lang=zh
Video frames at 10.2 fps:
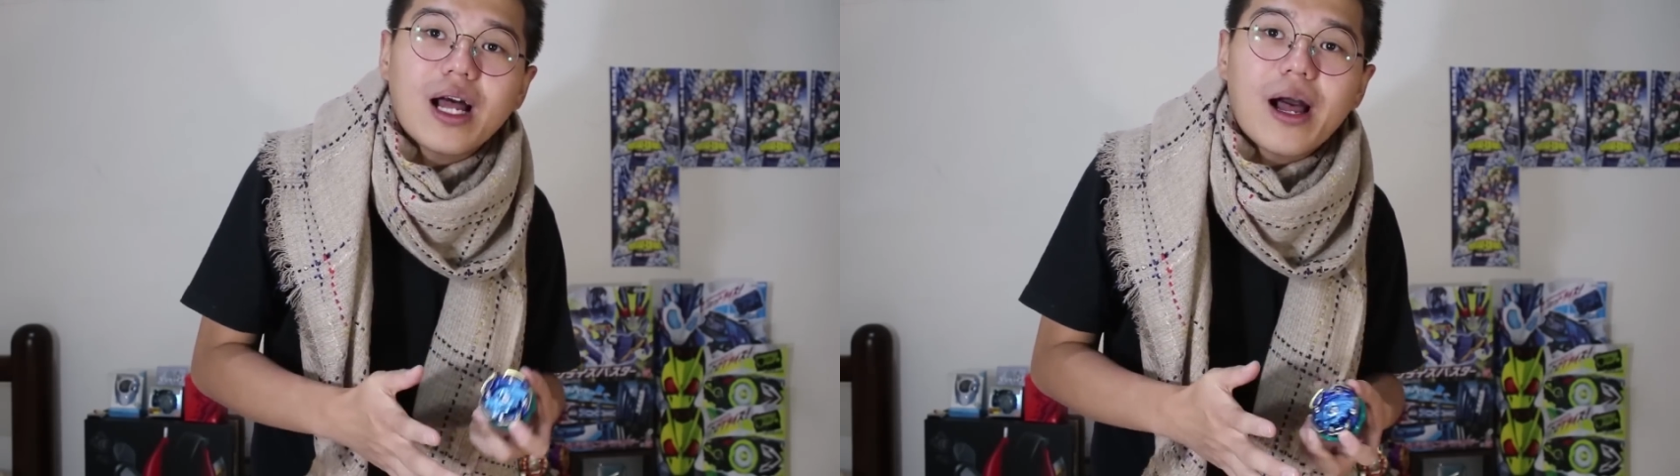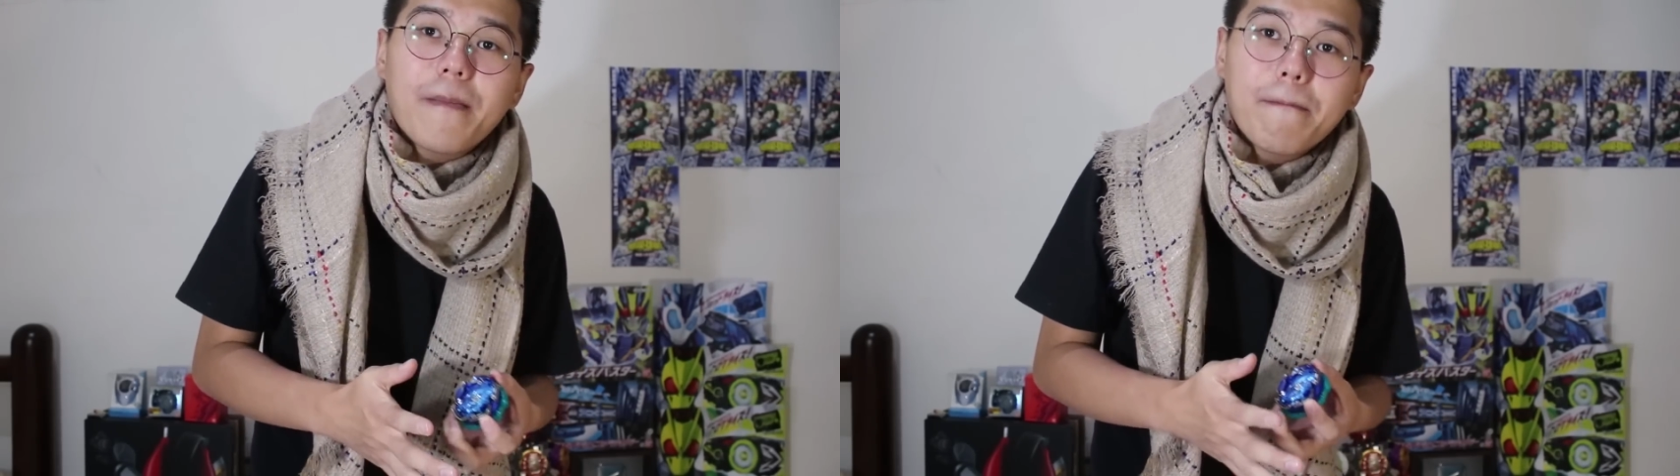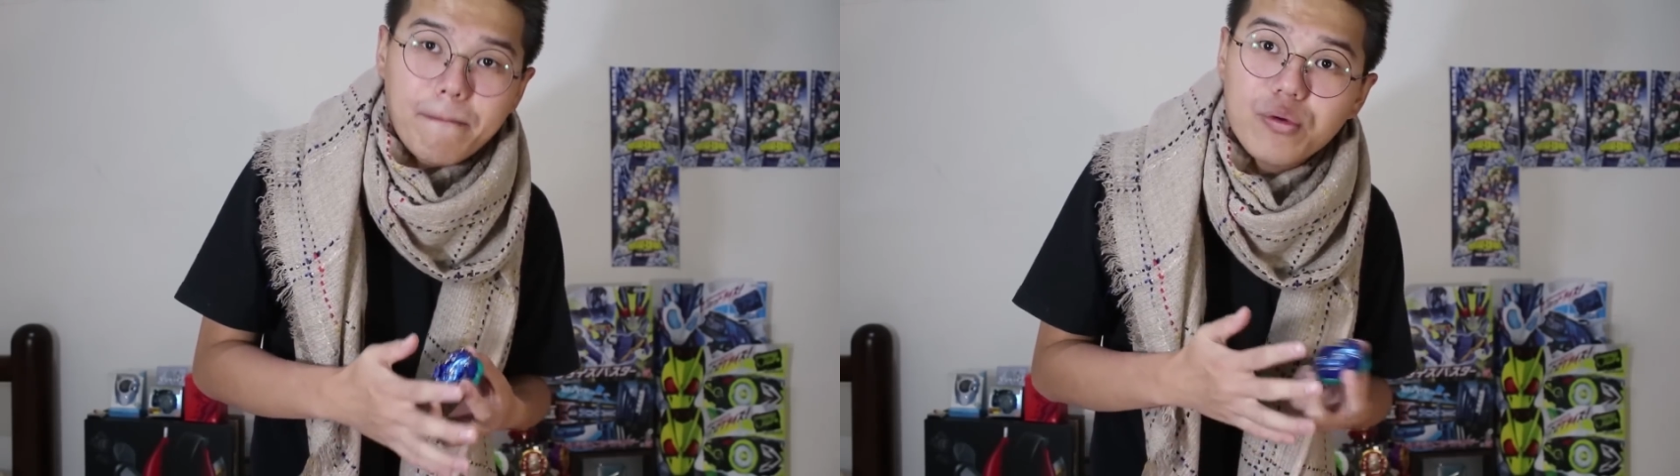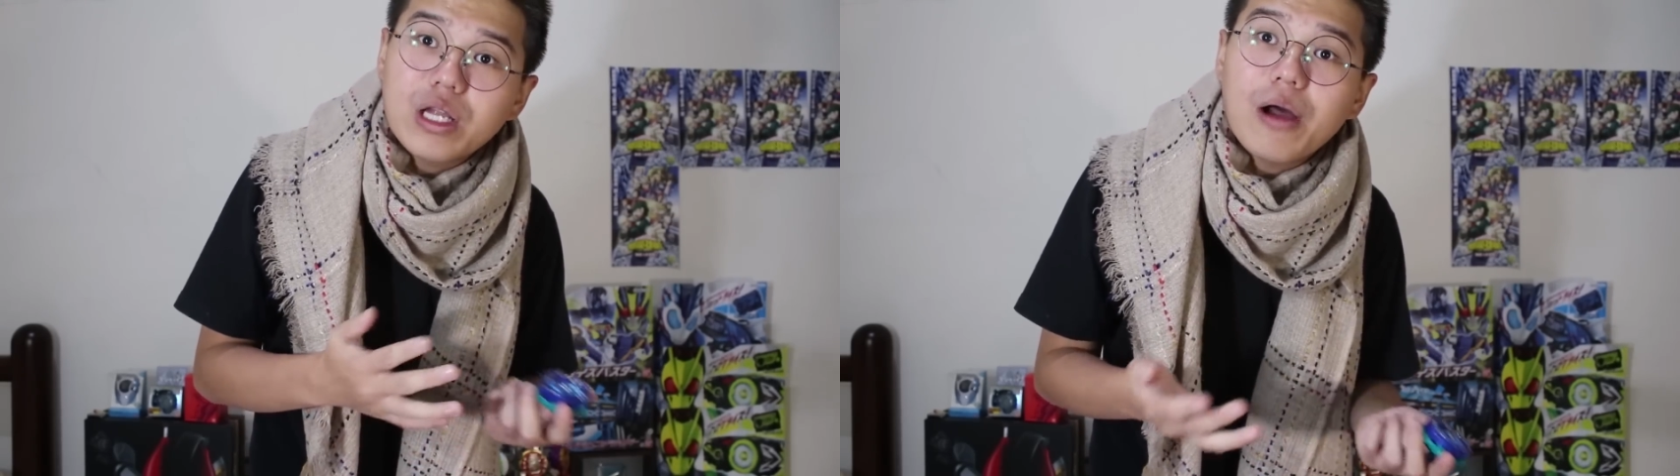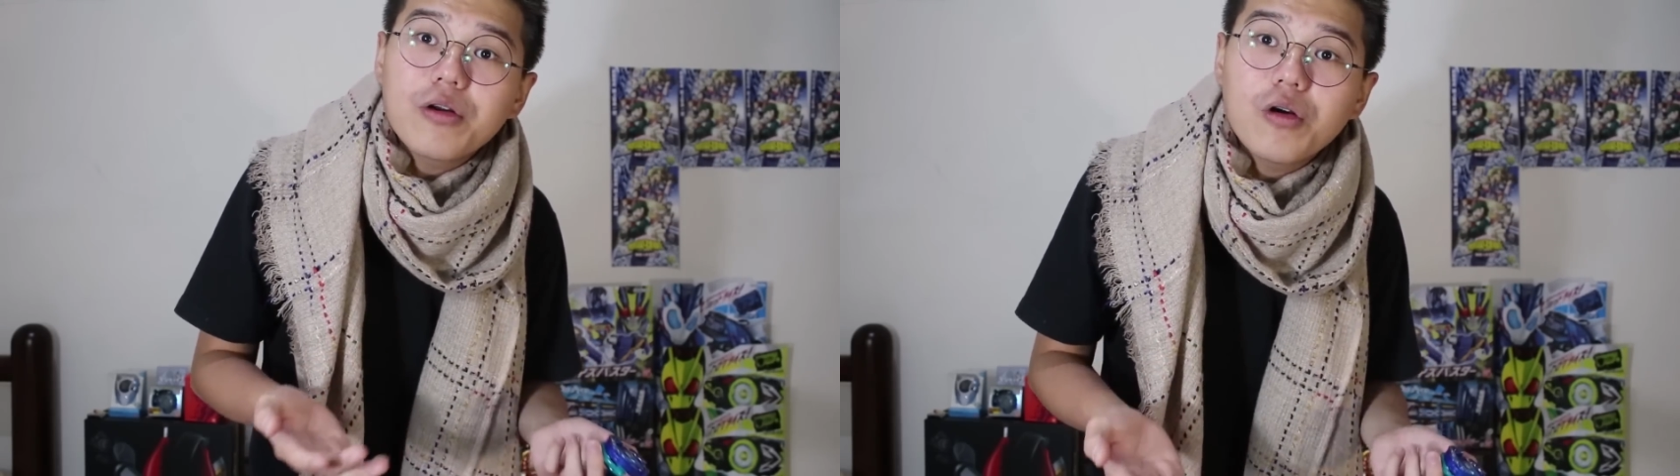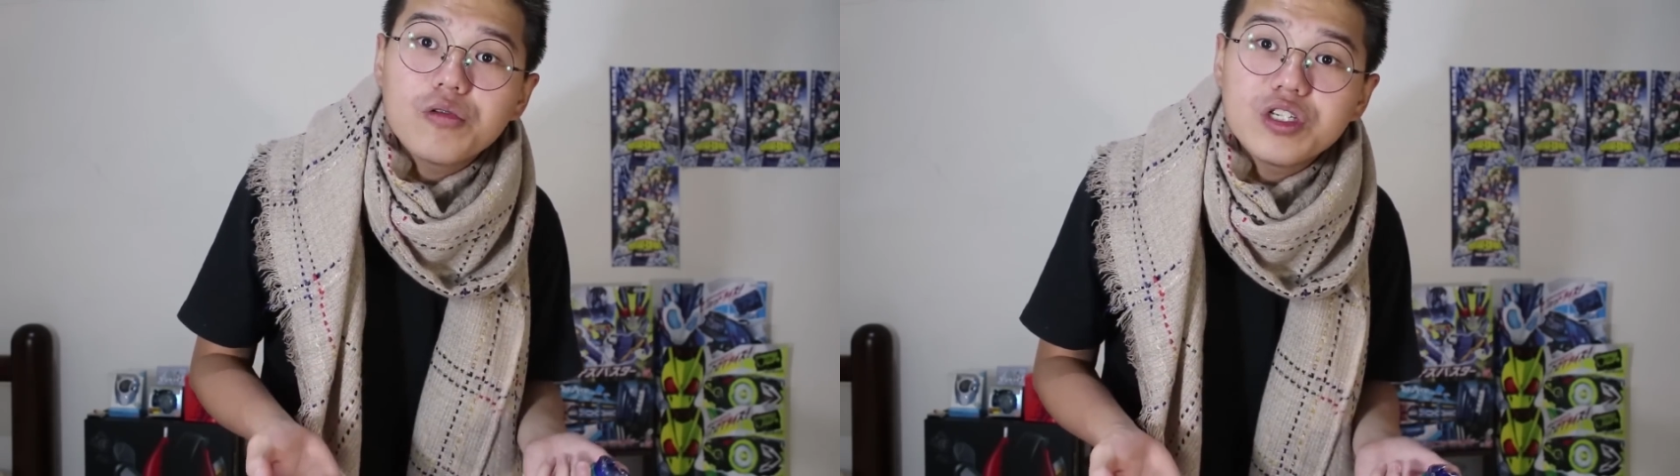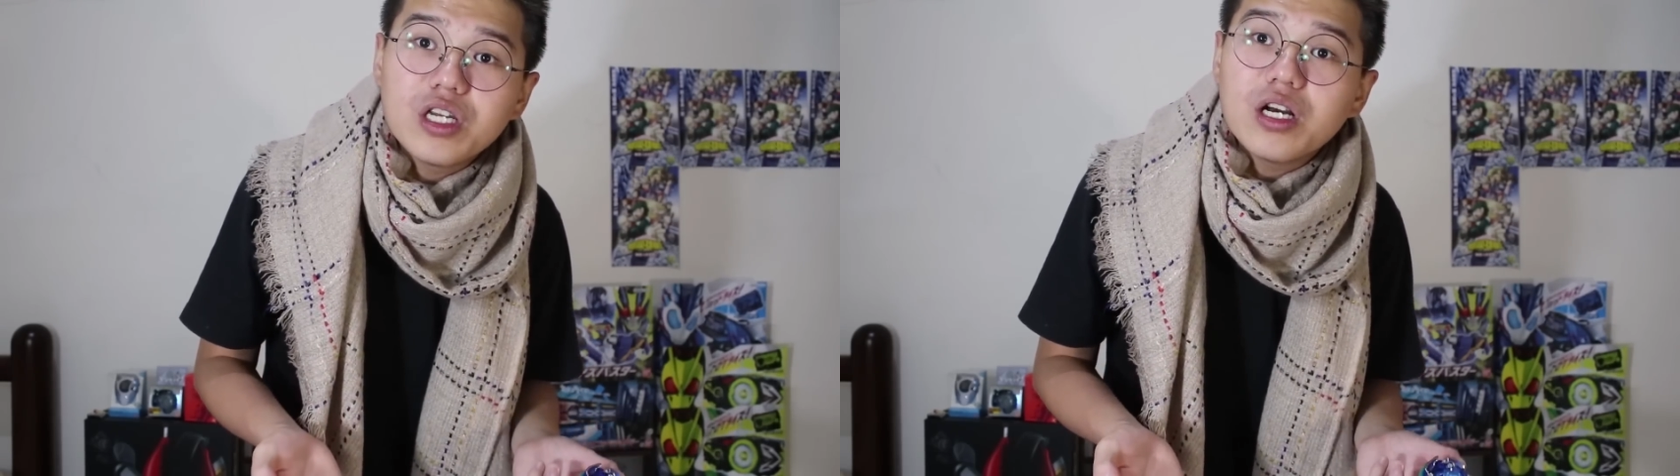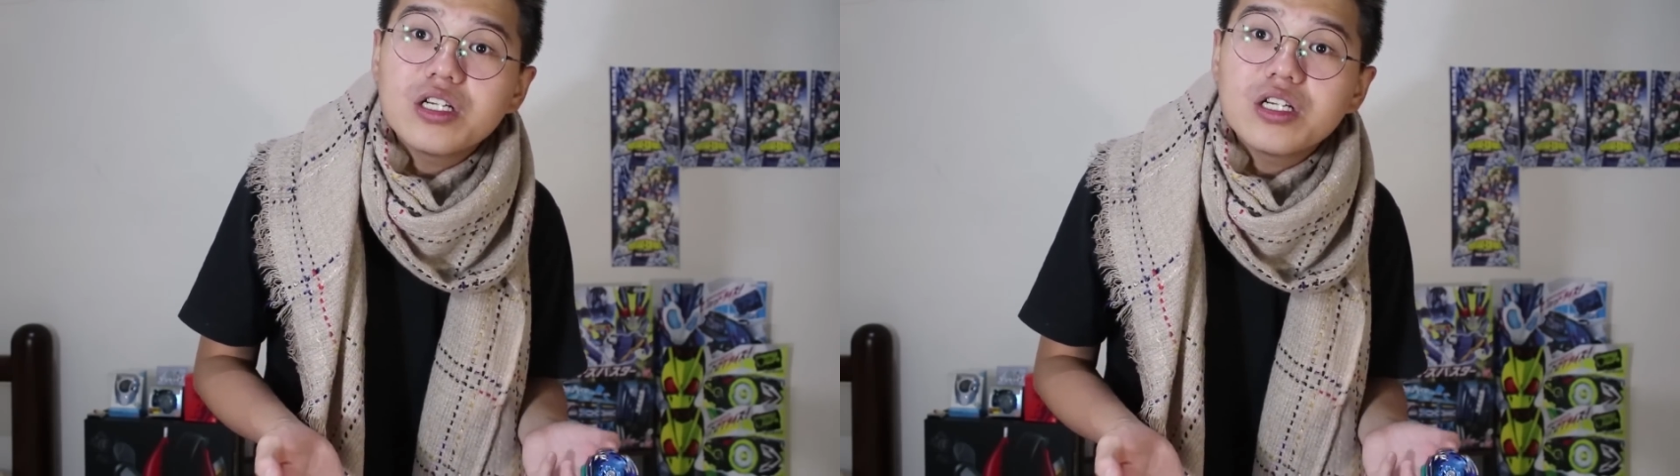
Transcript: 上不太会扣血，